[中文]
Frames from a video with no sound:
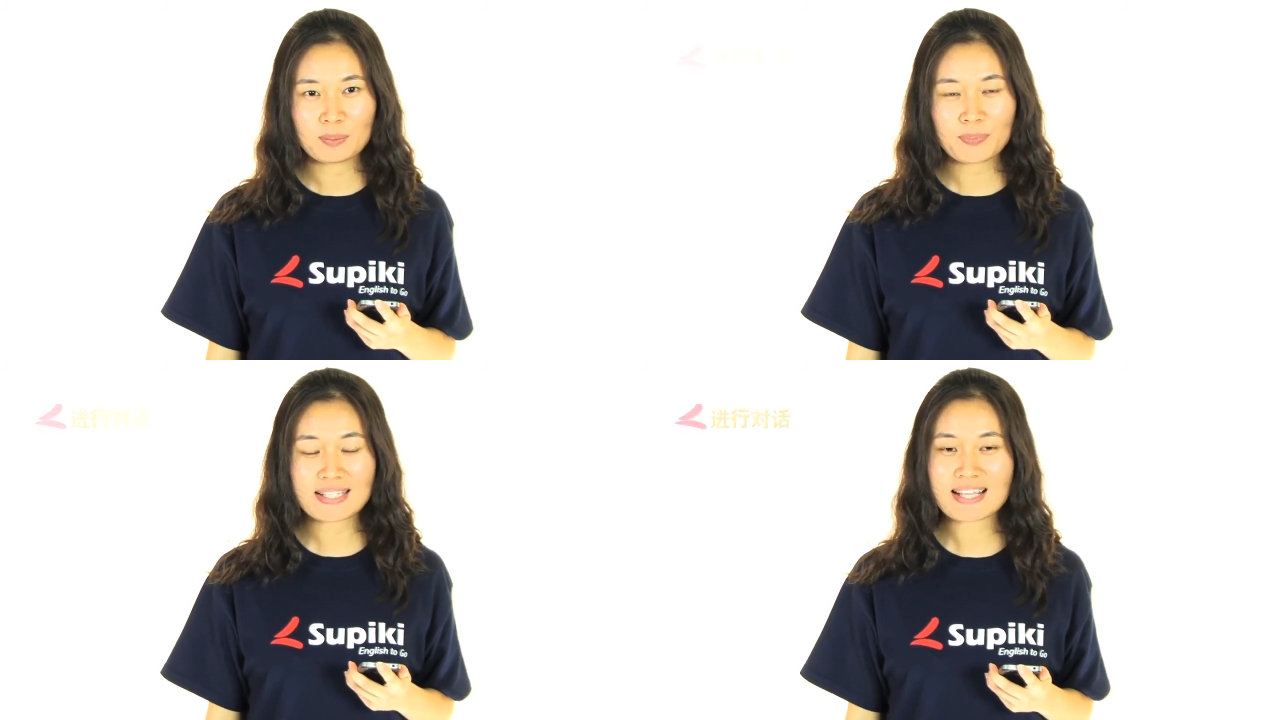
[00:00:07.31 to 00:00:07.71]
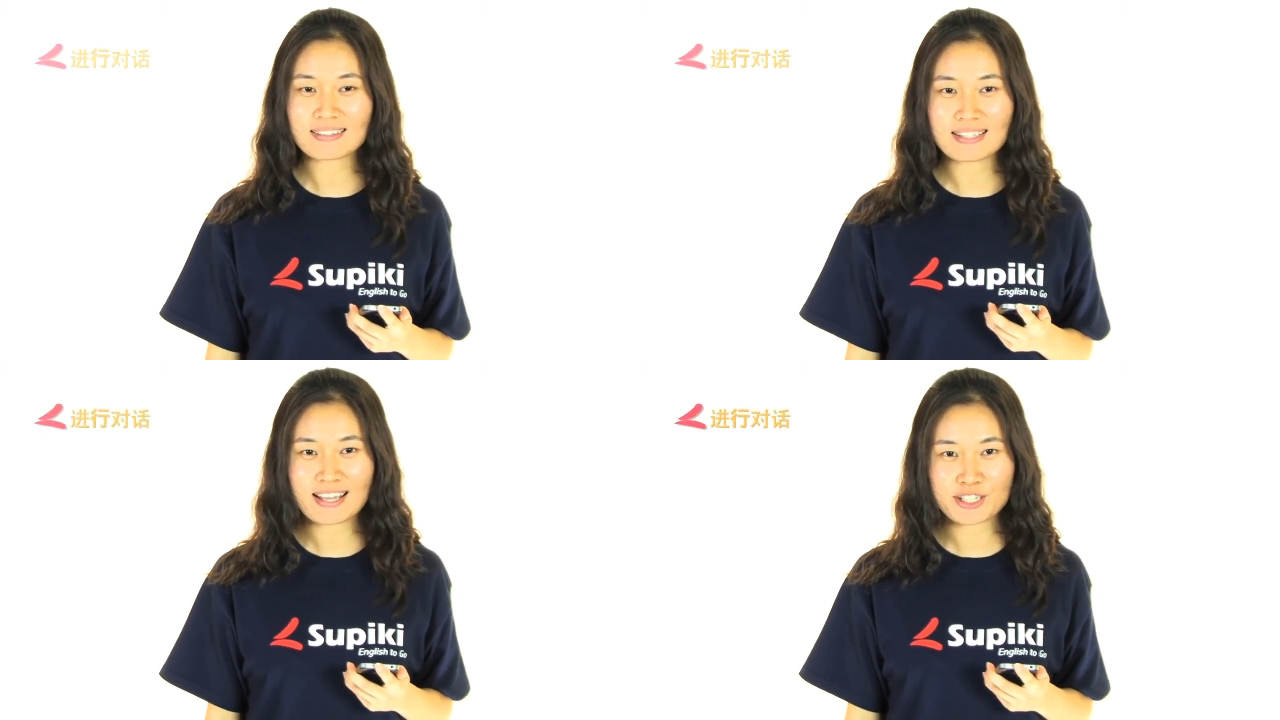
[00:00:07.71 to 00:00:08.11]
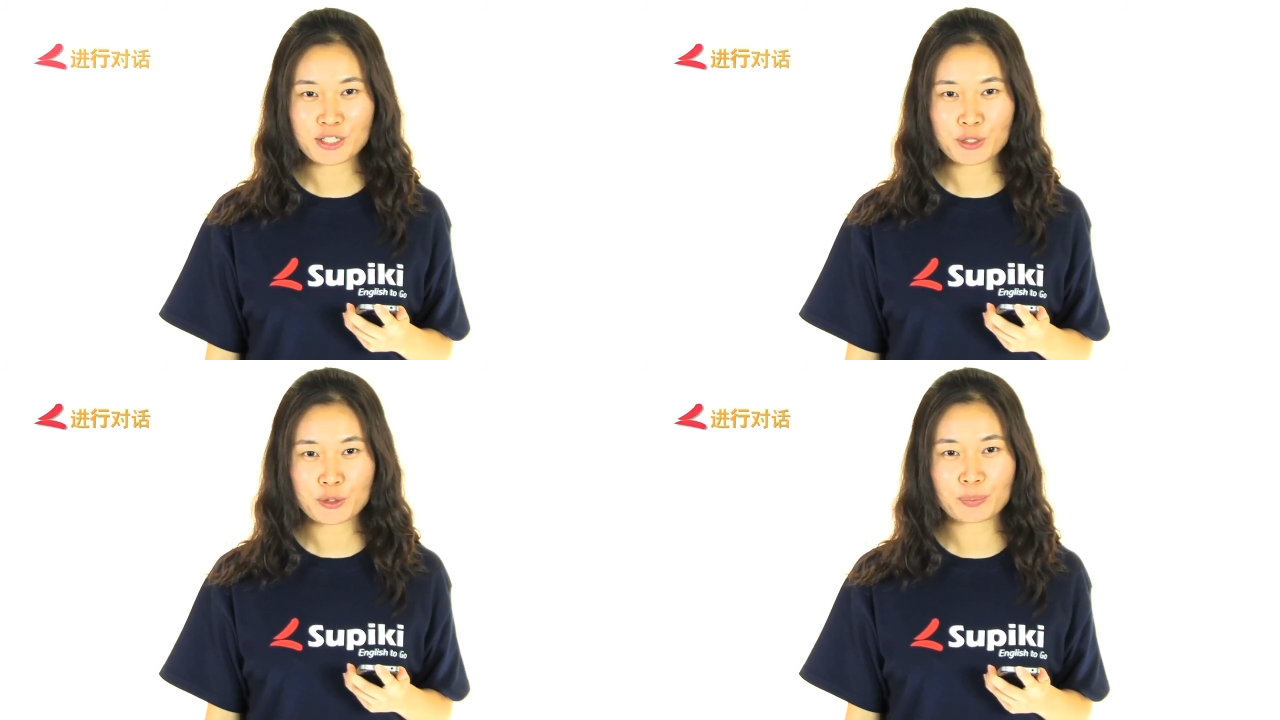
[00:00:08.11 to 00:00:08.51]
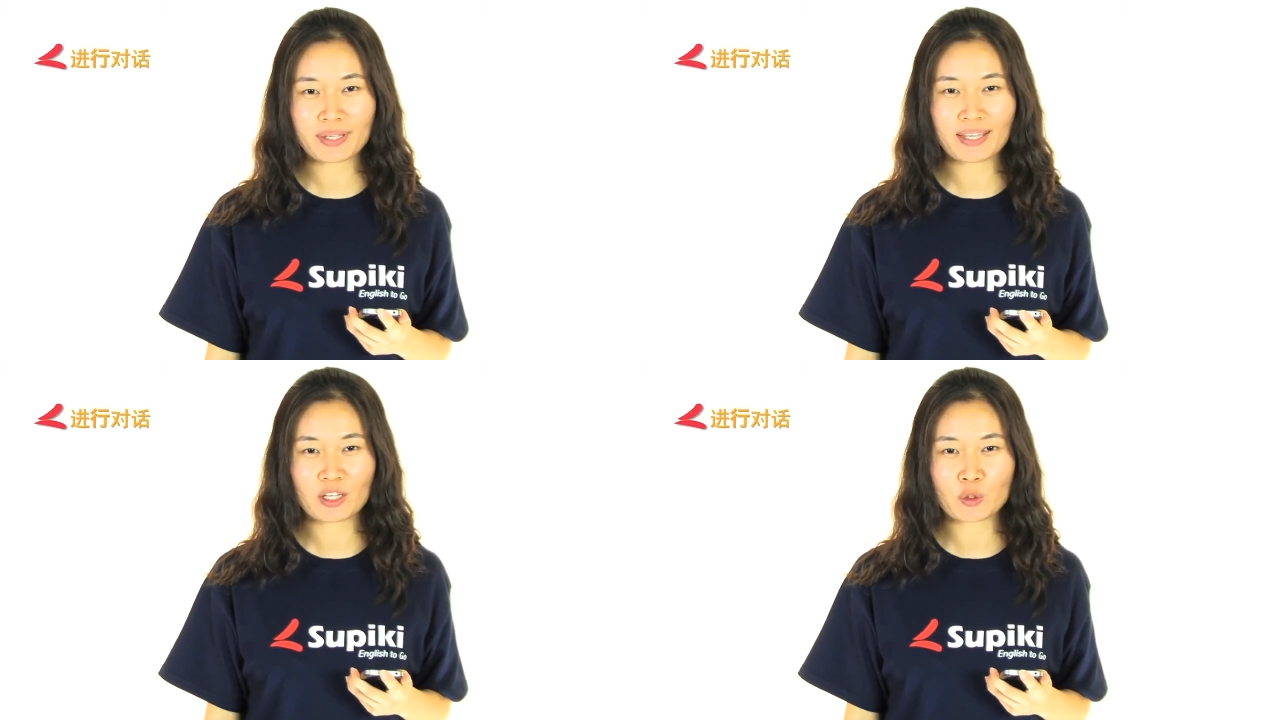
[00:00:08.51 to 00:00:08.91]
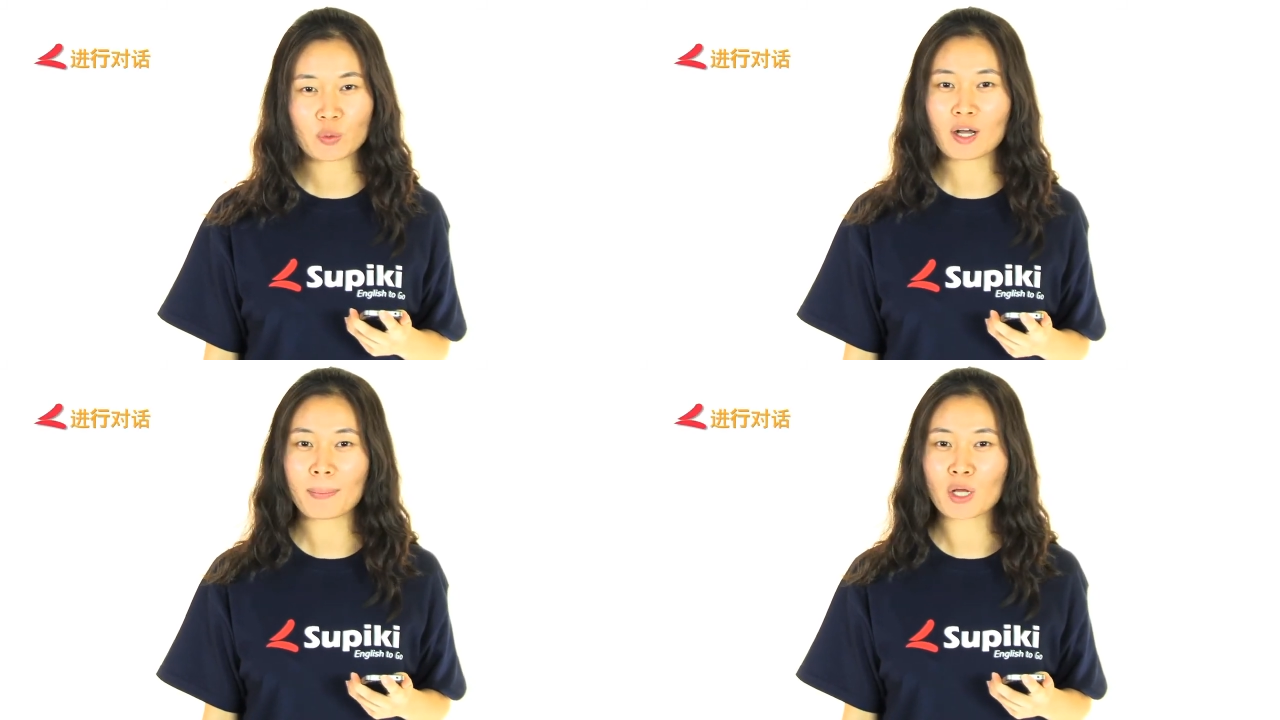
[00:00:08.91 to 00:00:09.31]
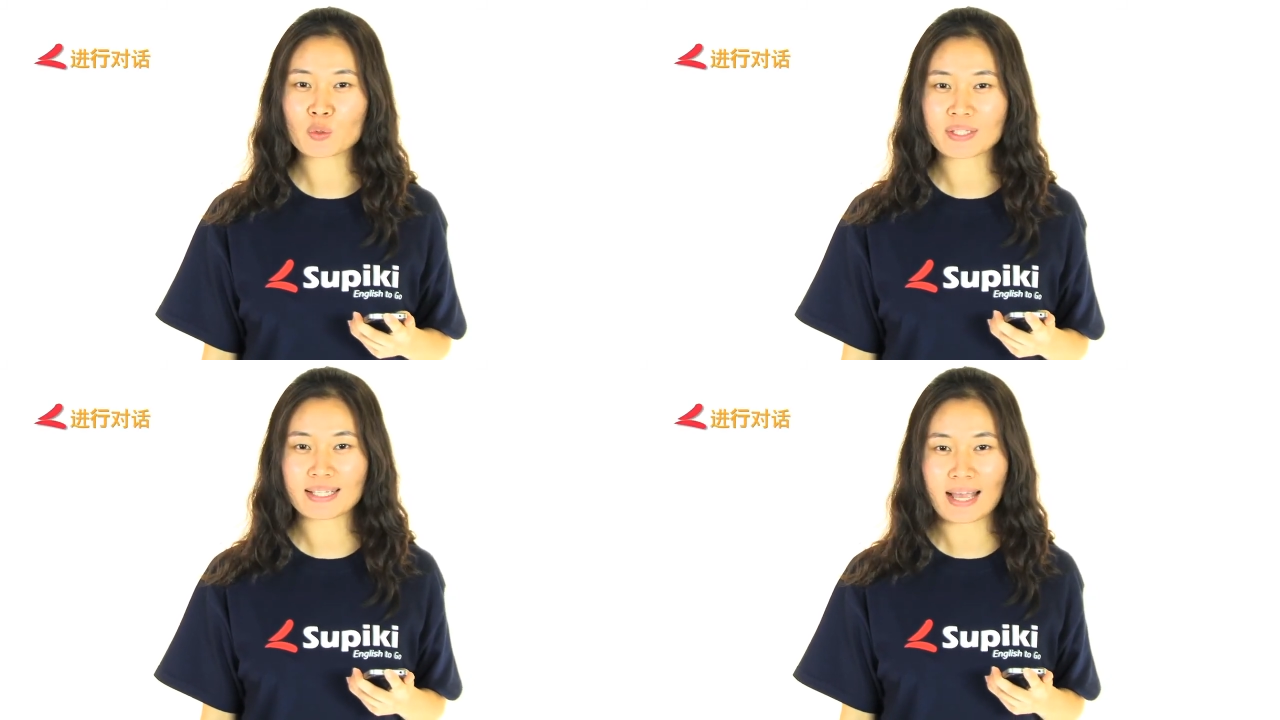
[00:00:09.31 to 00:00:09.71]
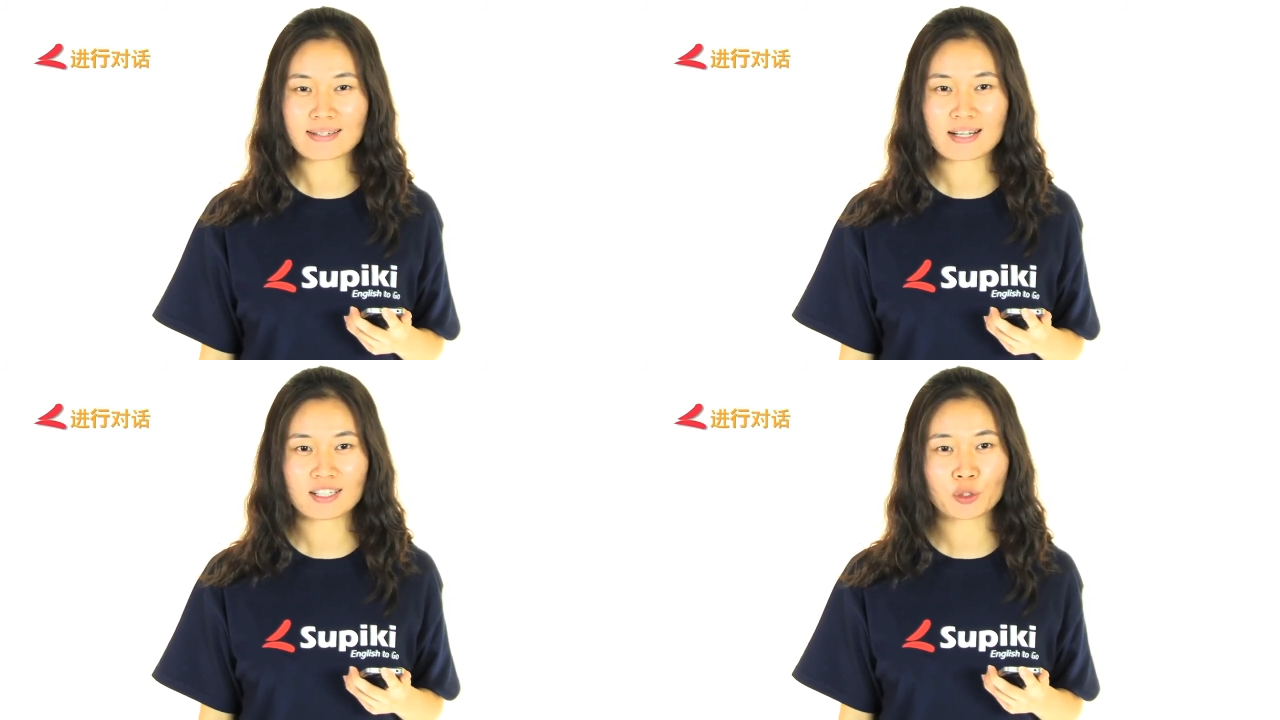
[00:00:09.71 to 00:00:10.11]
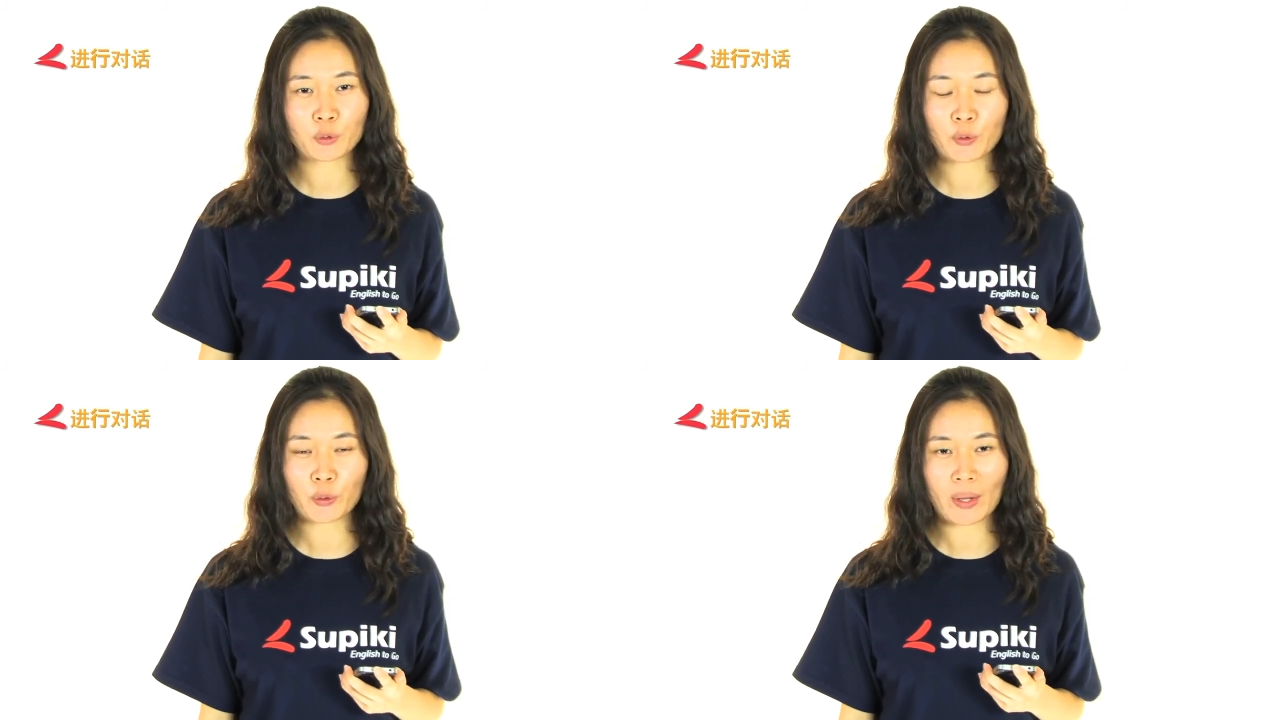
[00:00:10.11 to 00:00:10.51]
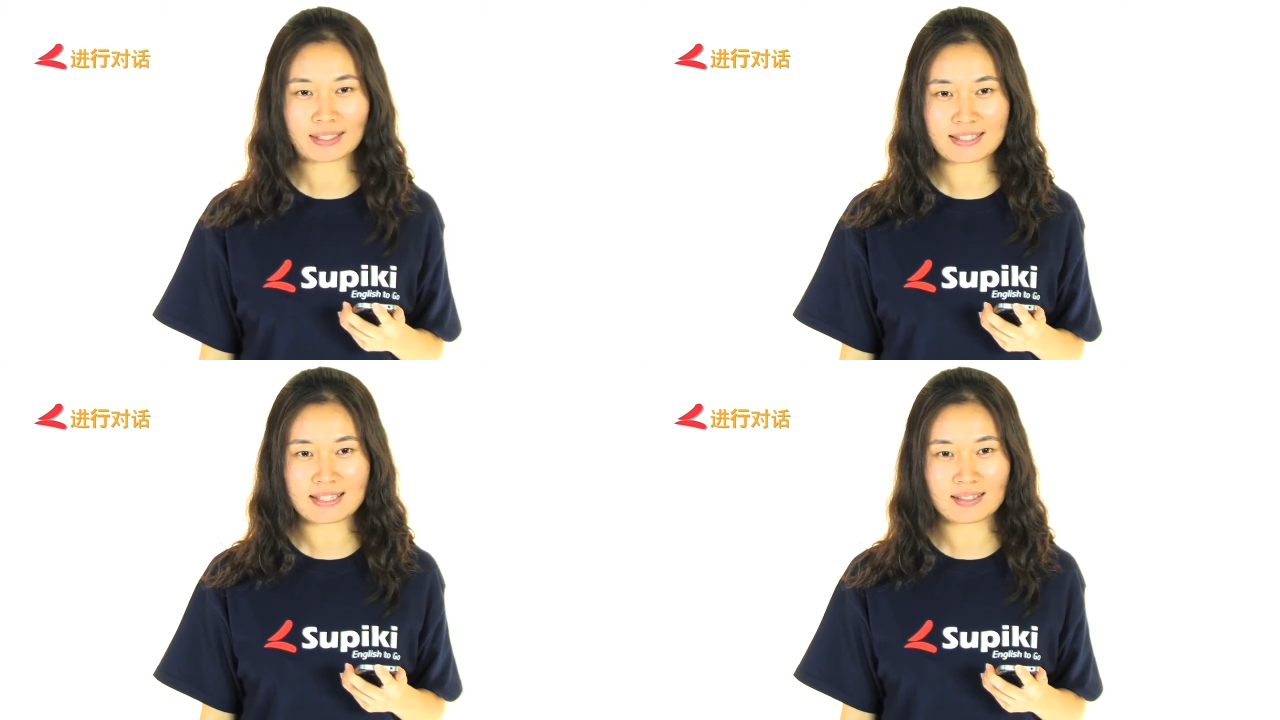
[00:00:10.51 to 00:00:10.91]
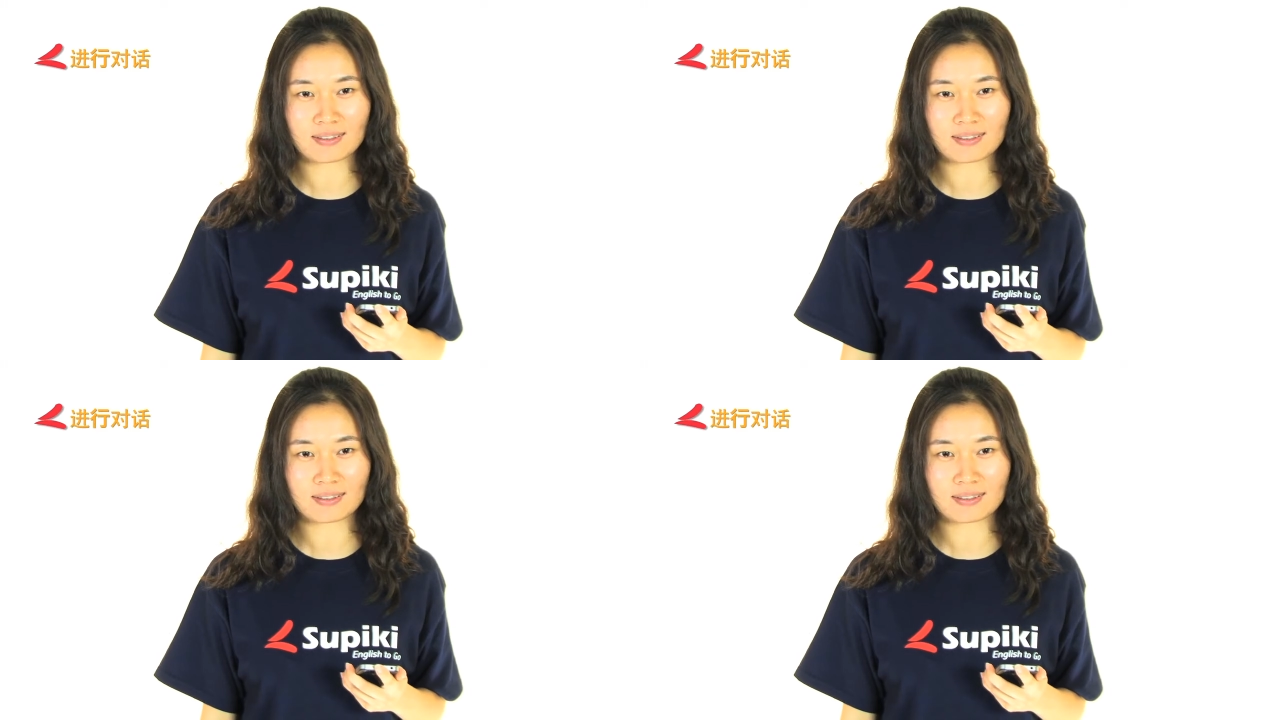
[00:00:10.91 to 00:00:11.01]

并向你演示 s u p i k i 如何帮助你改善英语绘画的技